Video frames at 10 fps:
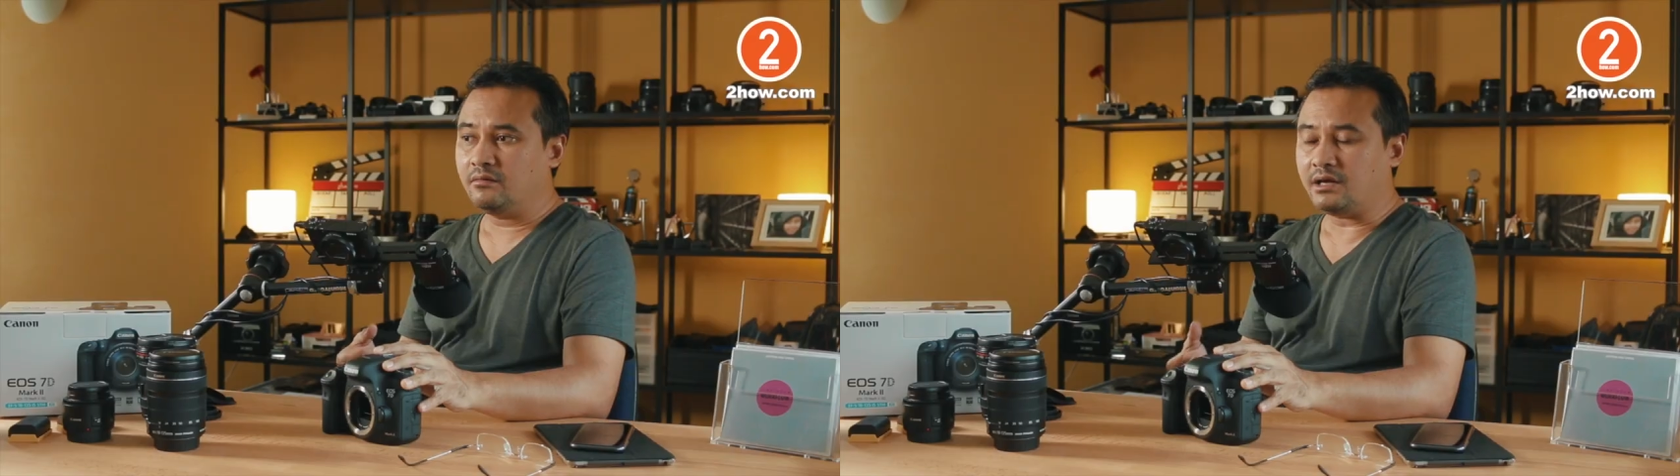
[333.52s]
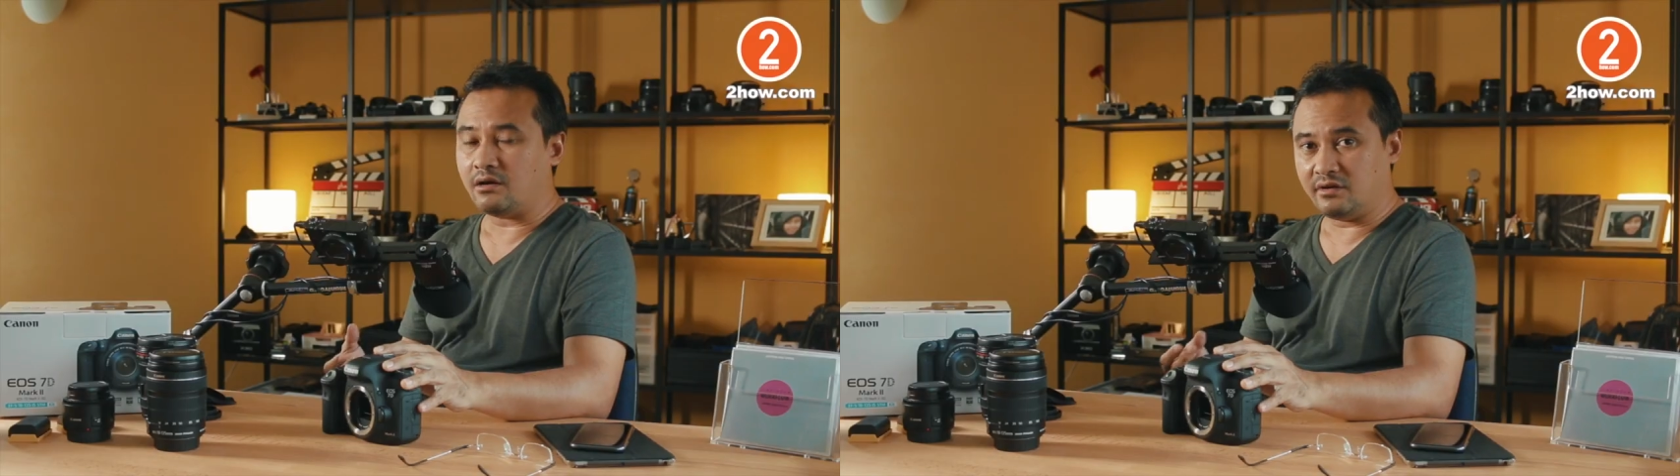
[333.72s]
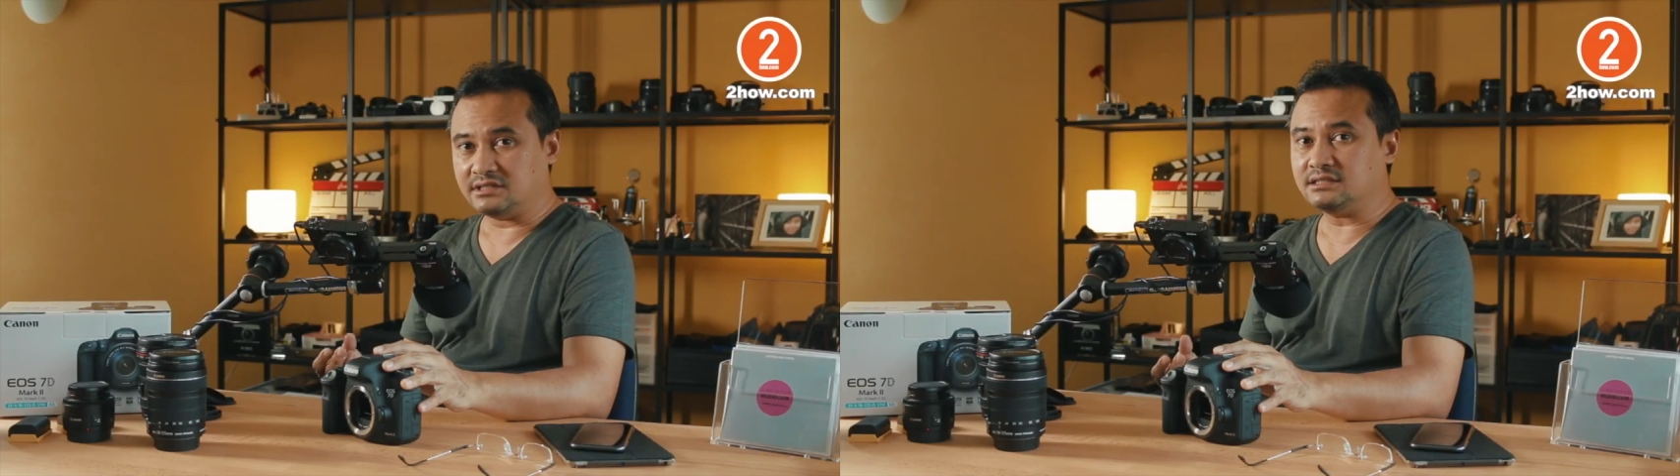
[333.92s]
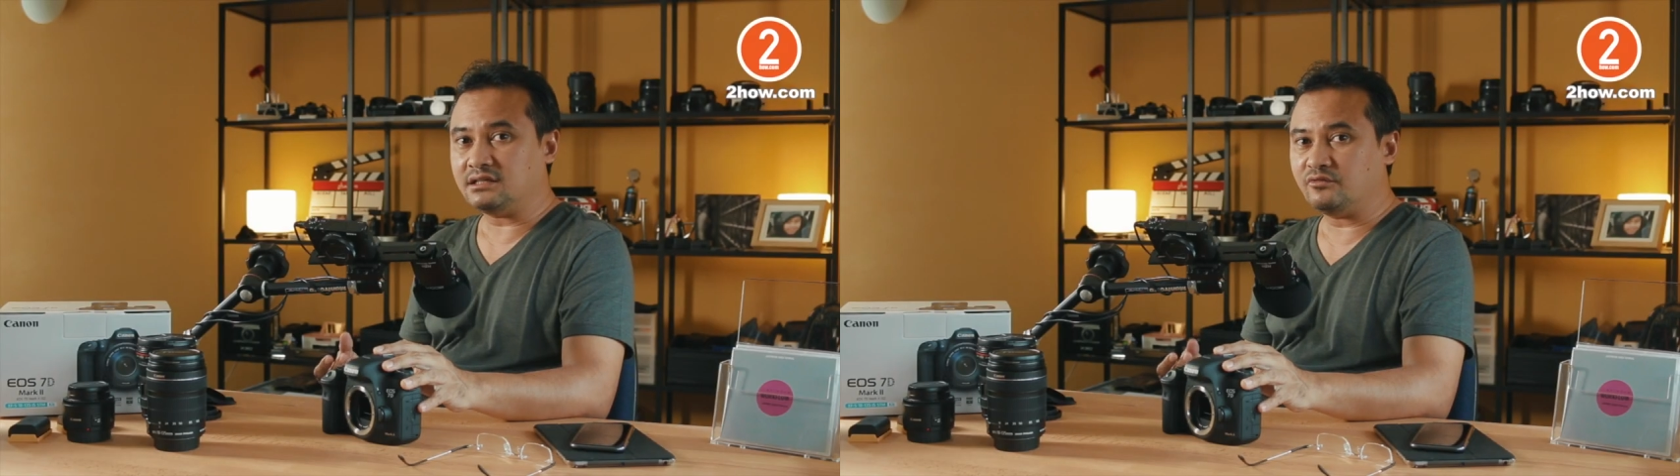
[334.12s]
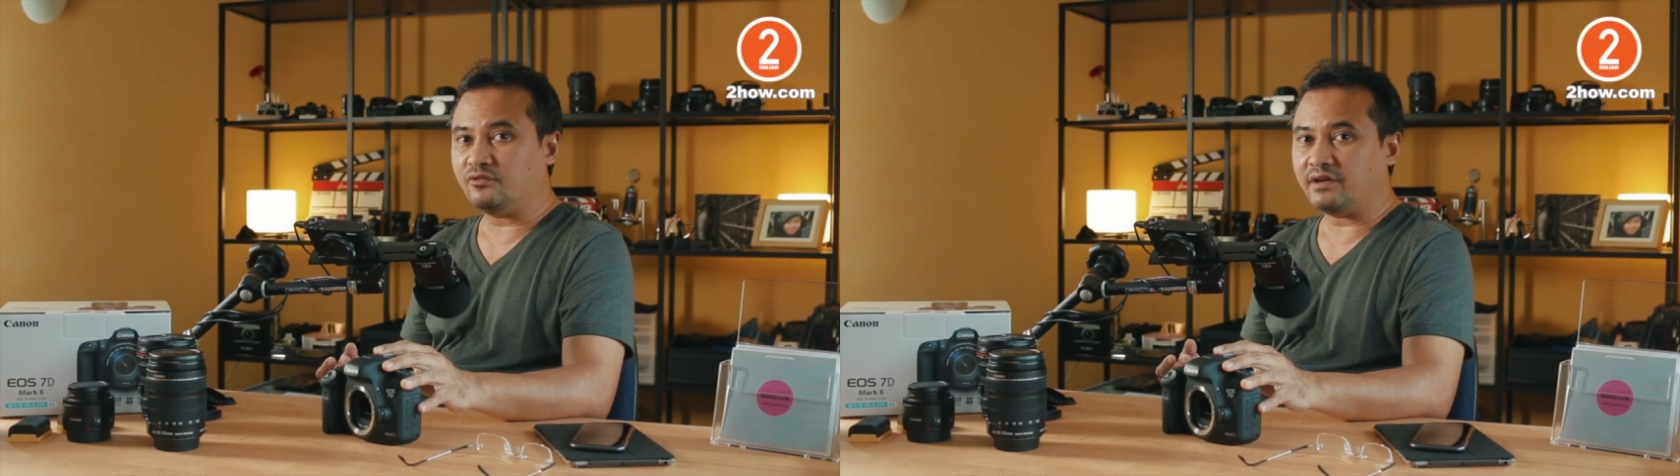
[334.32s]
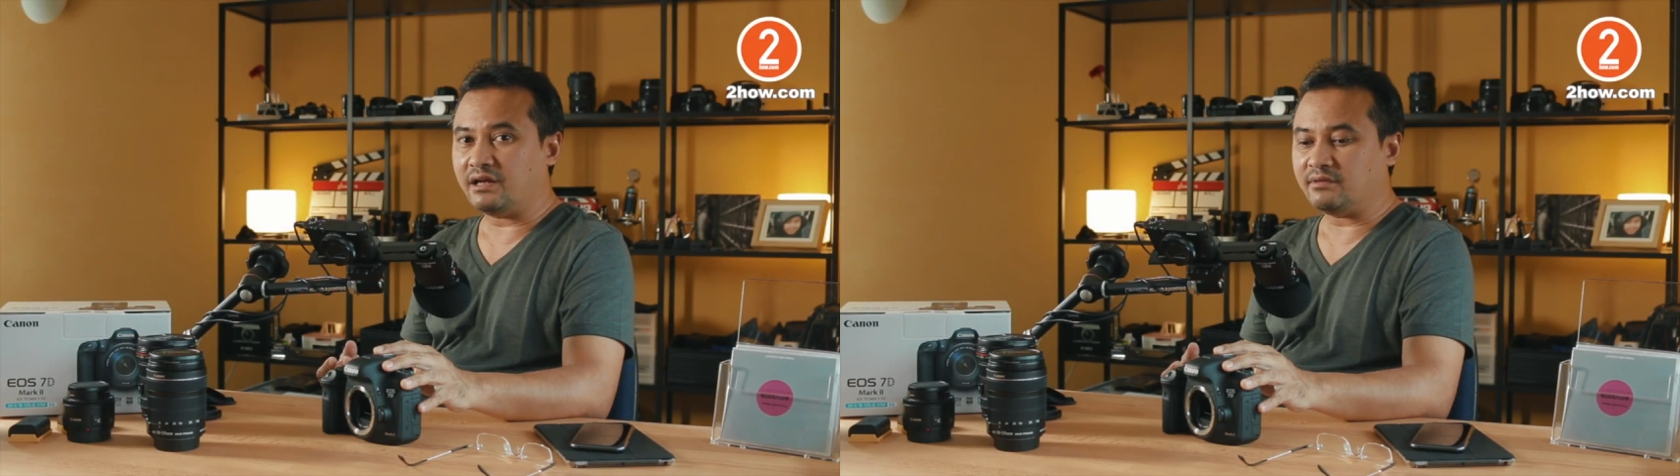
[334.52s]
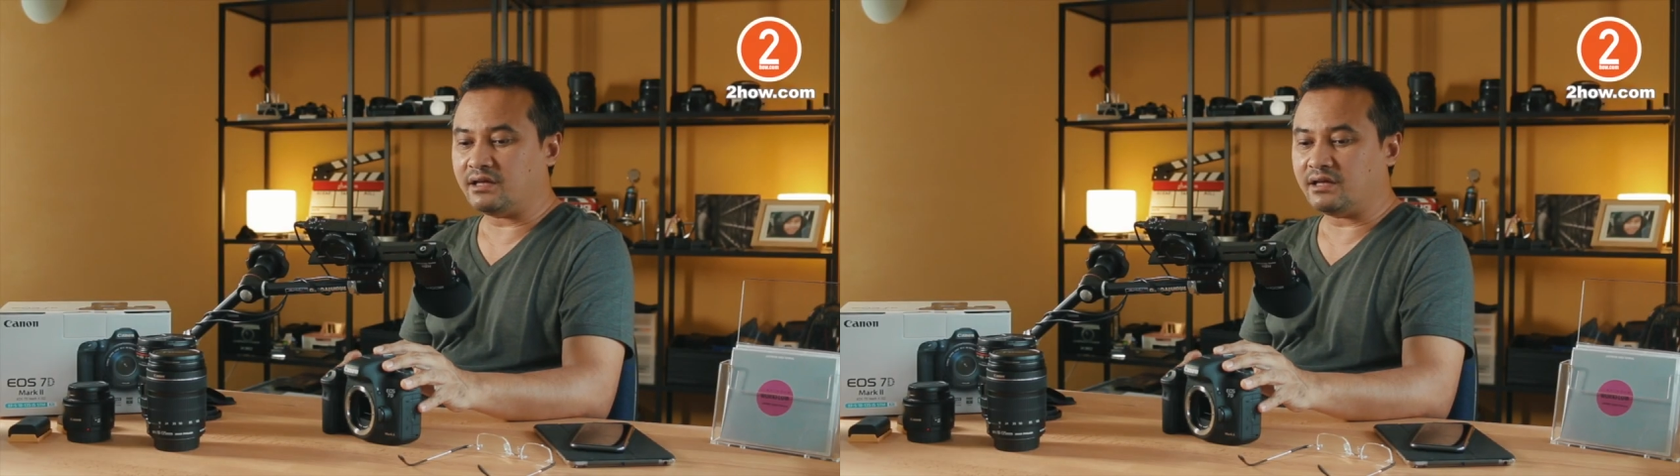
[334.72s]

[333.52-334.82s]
พี่หาว่าเซนเซอร์ฟูลเฟรม